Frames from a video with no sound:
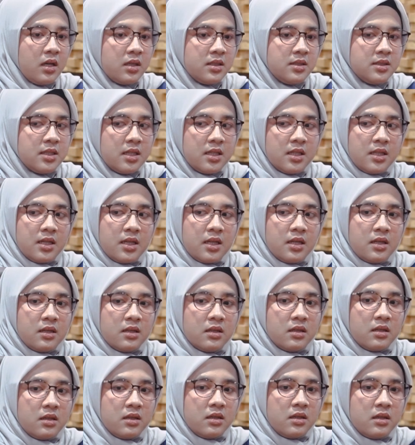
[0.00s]

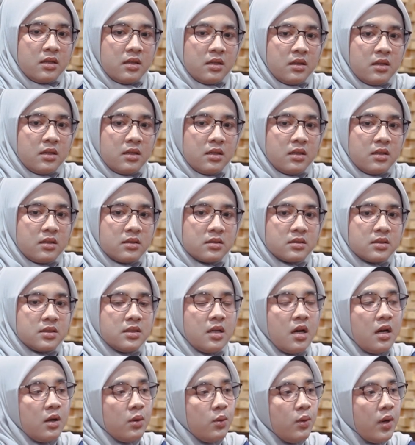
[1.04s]
Jadinya uh,
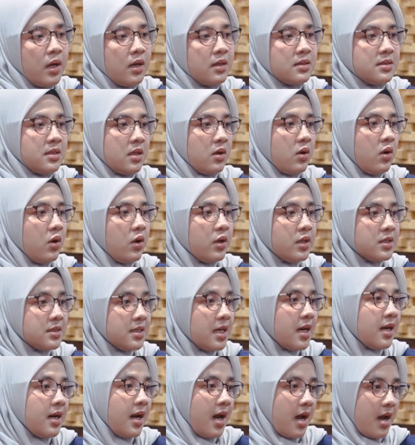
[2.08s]
gangguan
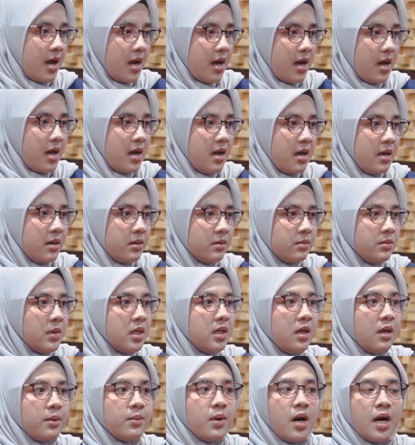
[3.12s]
psikologisnya kena. Okay.
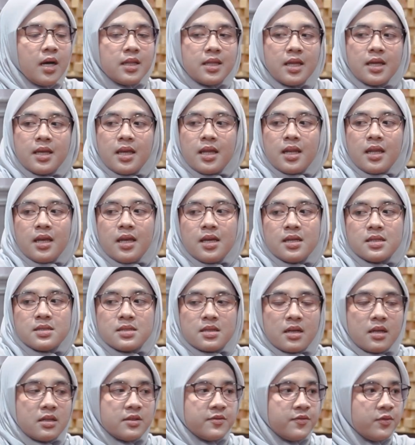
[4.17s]
Banyak banget yang jadinya
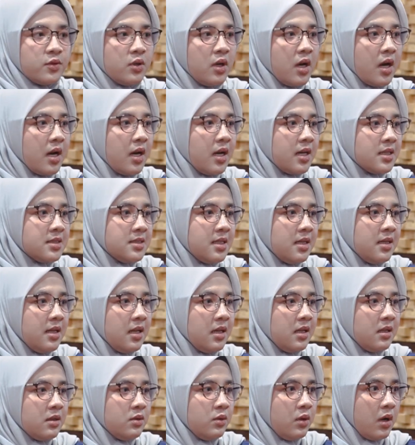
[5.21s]
stressful karena
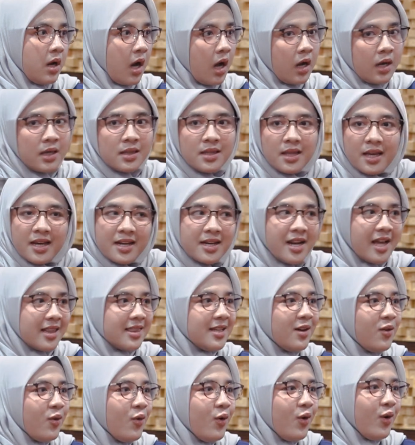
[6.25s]
kejadian itu ya kaget ya yang
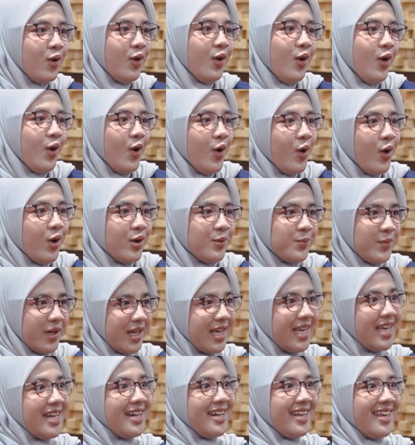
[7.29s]
datang iya, kok yeah, betul, betul. Oh,
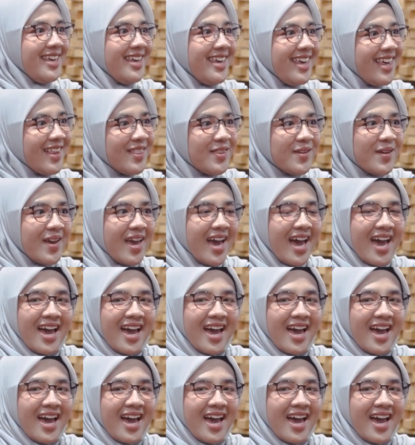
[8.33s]
begini oh, gitu ya.